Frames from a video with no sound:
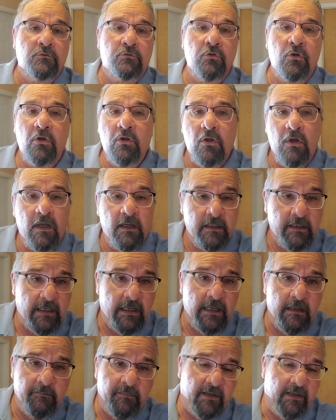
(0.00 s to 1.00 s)
Toda
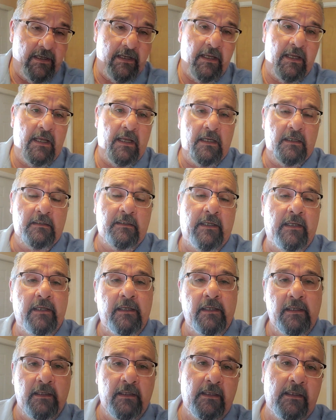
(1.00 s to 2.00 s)
cada pareja
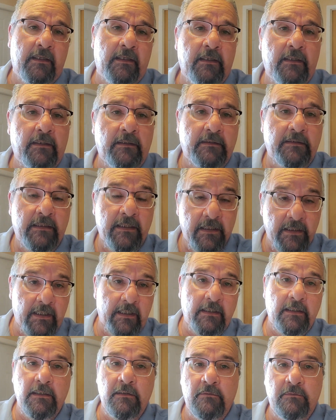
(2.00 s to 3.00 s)
que
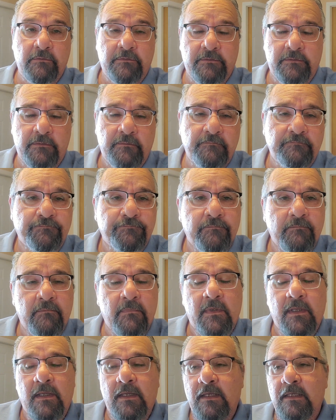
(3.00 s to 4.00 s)
tiene hijos
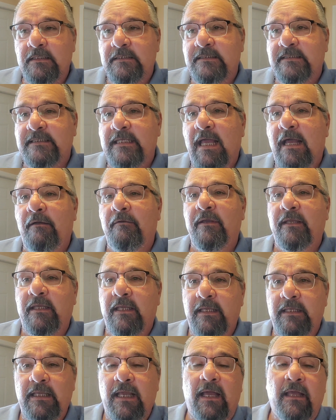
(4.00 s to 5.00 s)
sabe
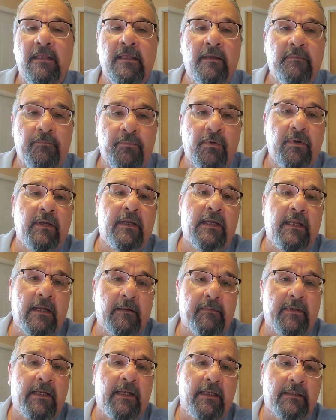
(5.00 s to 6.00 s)
que ya después que
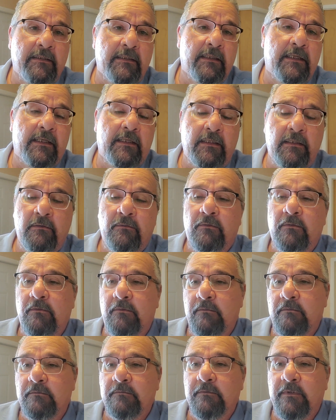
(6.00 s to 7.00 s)
la pareja tiene
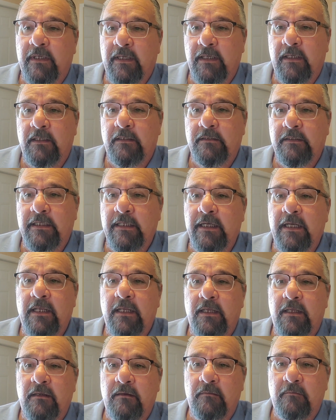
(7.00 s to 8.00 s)
hijos, eh,
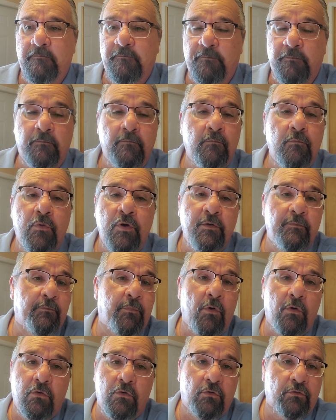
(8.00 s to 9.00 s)
tiene muy
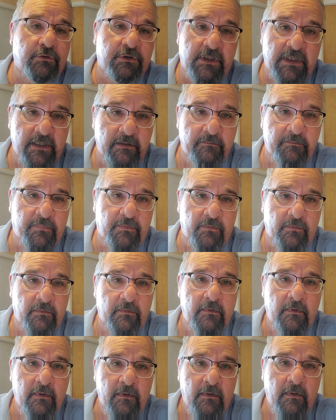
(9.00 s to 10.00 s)
poco tiempo
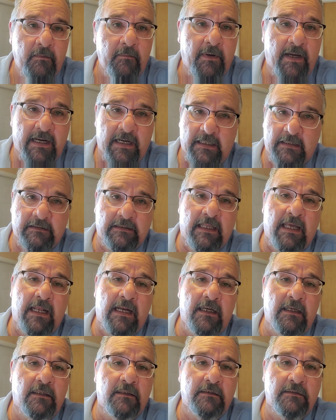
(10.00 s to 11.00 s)
para
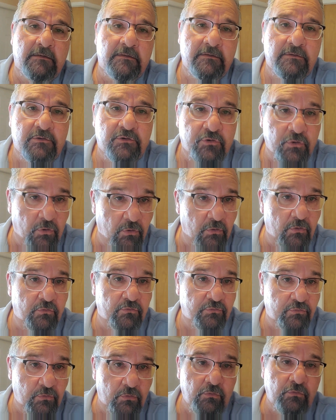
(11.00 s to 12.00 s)
estar
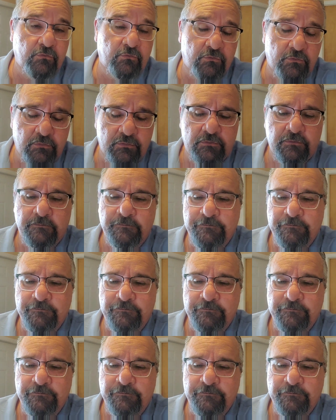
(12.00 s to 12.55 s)
solos juntos.